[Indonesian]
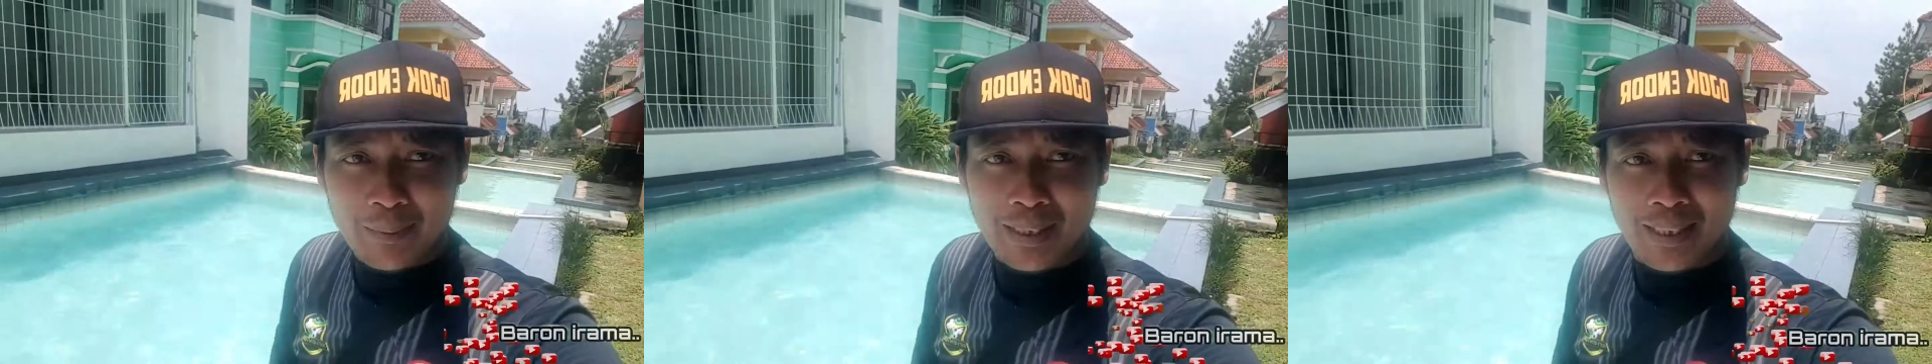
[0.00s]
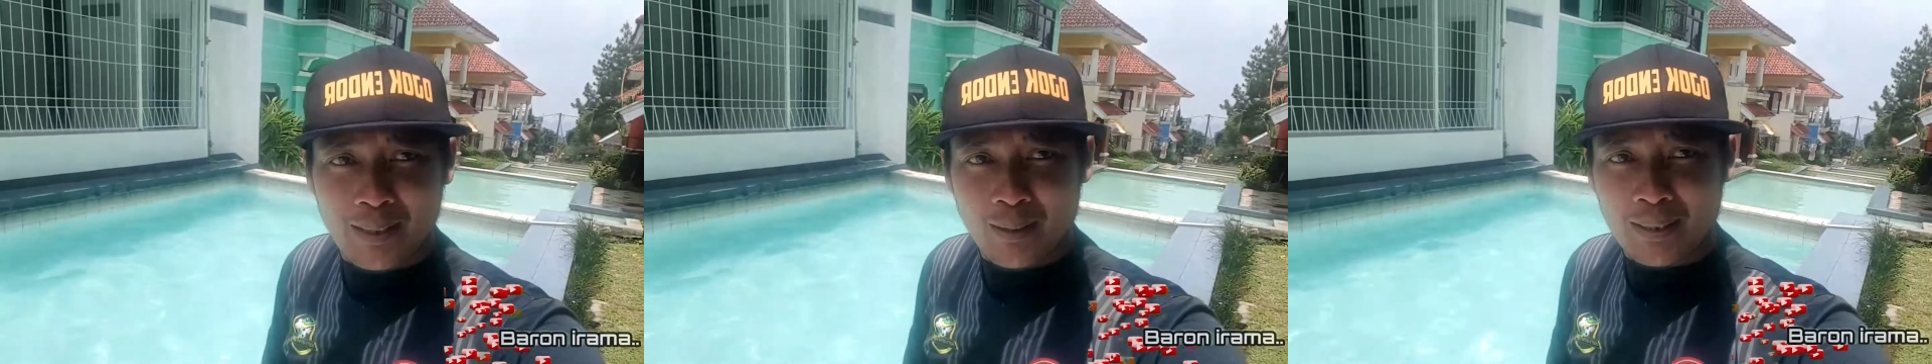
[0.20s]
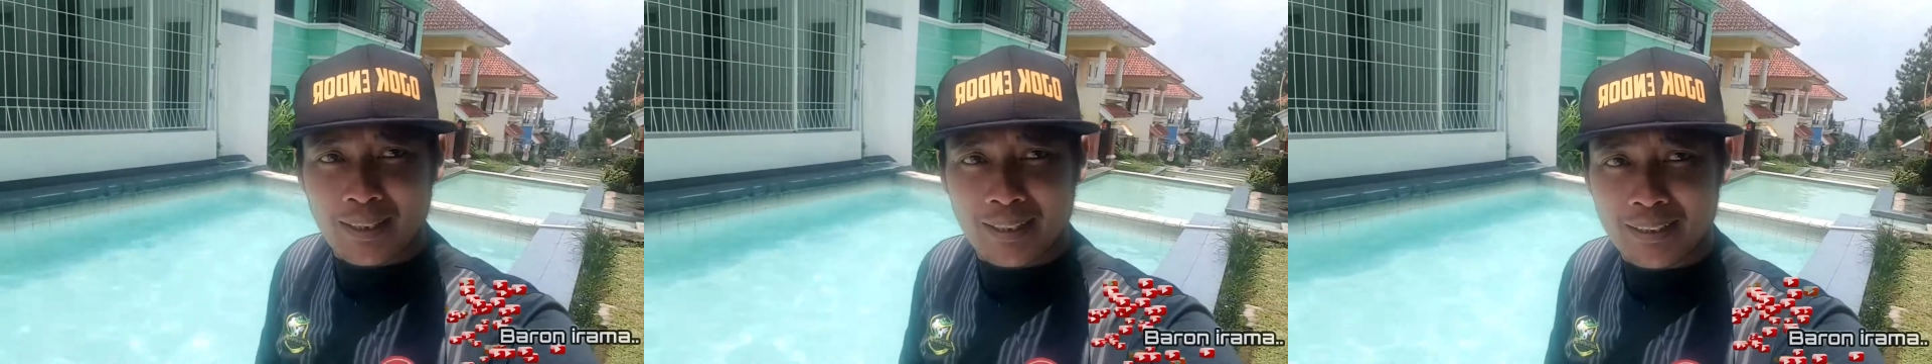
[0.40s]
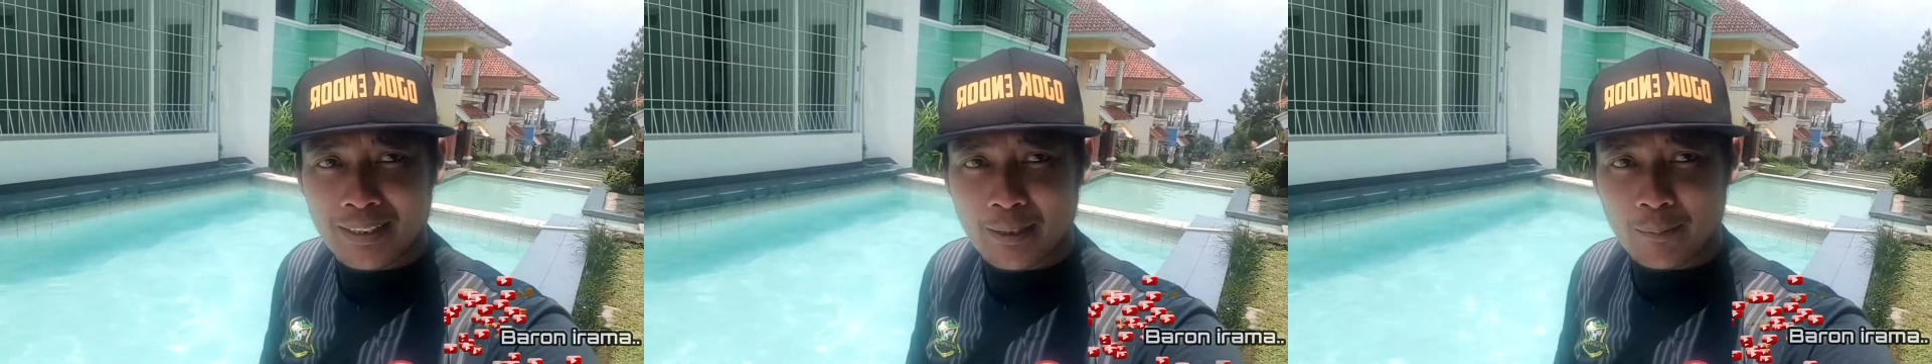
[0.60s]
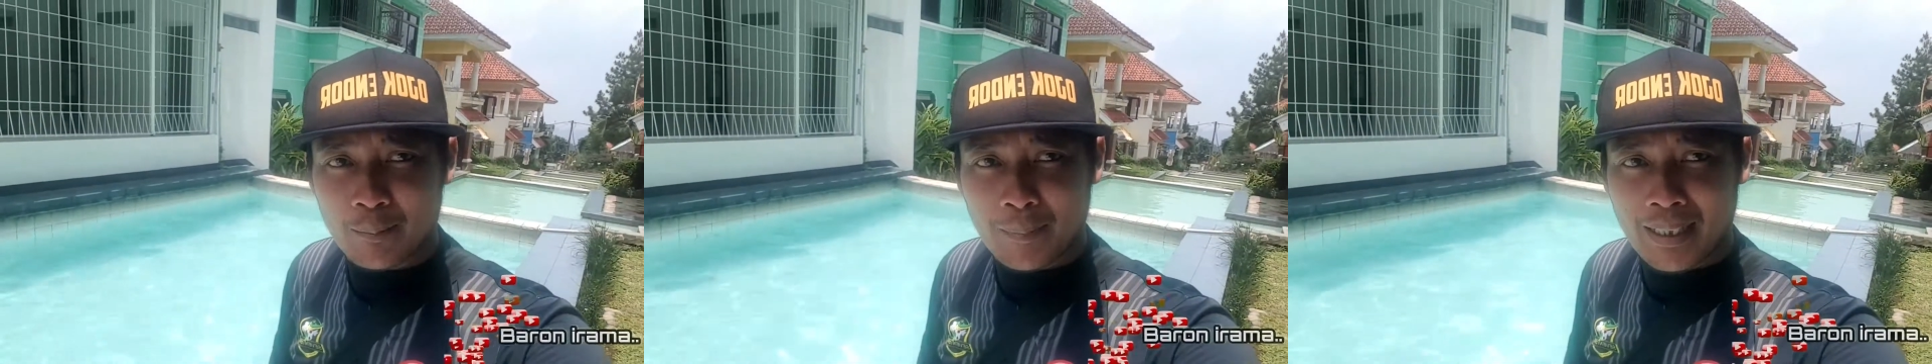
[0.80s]
ya. Oke,
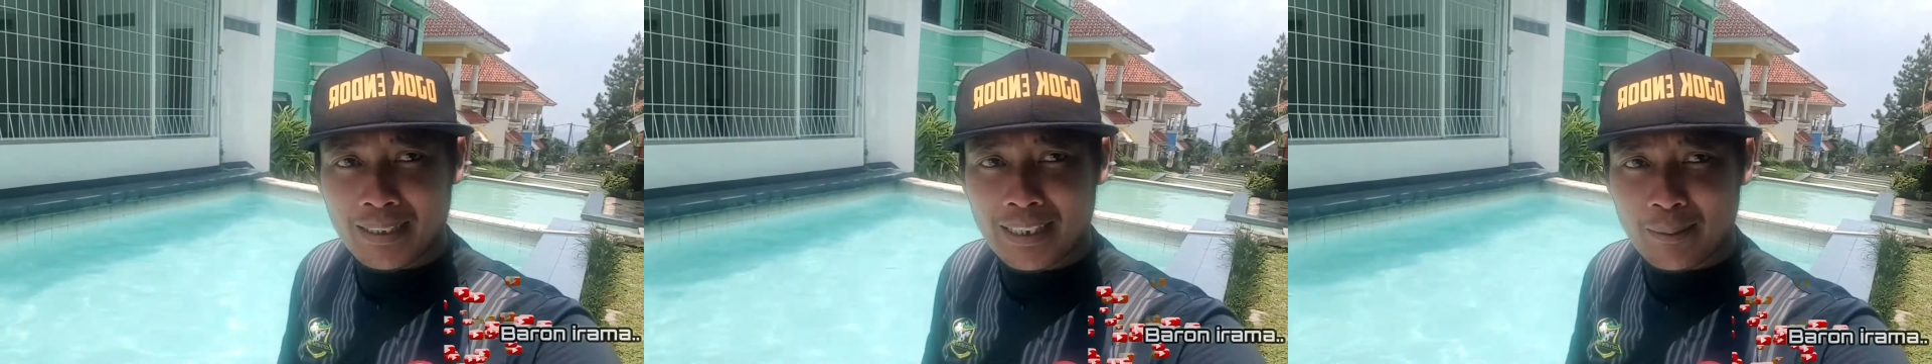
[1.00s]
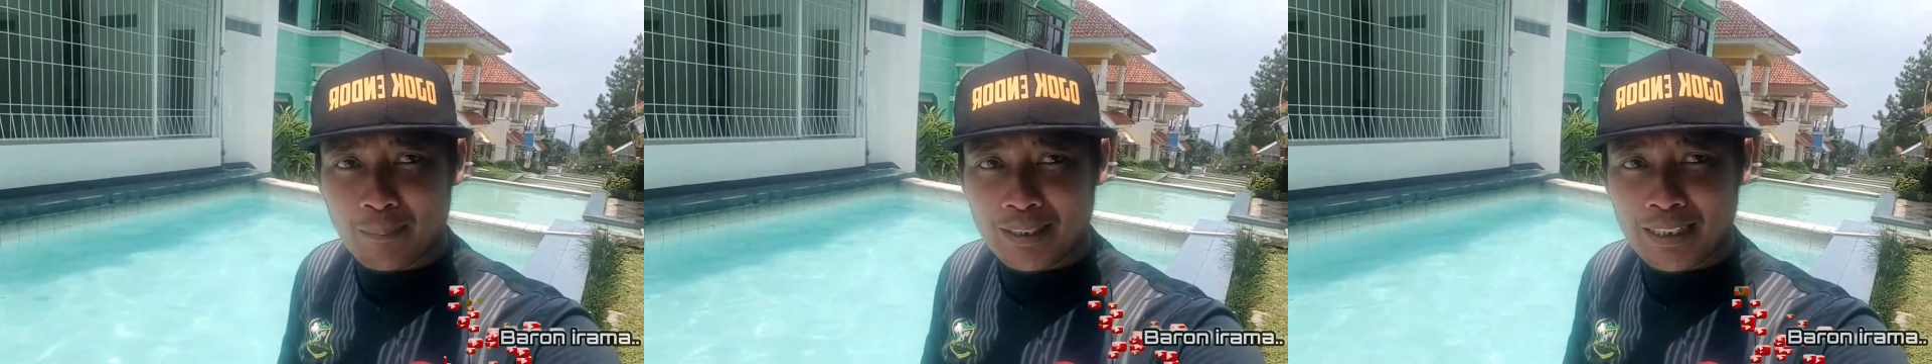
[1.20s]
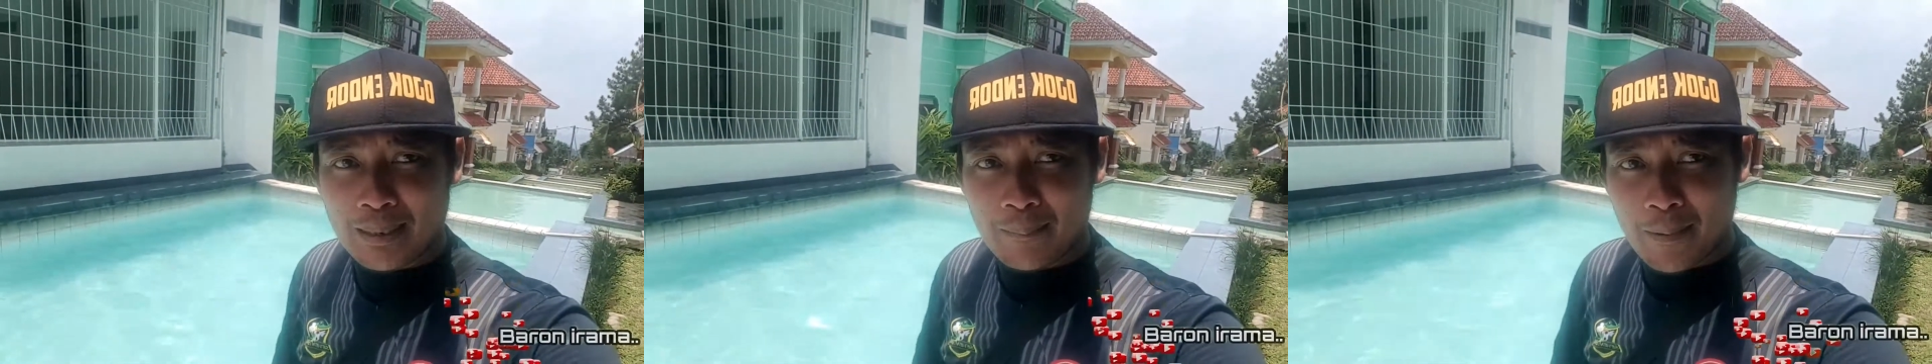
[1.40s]
tetap semangat dalam keadaan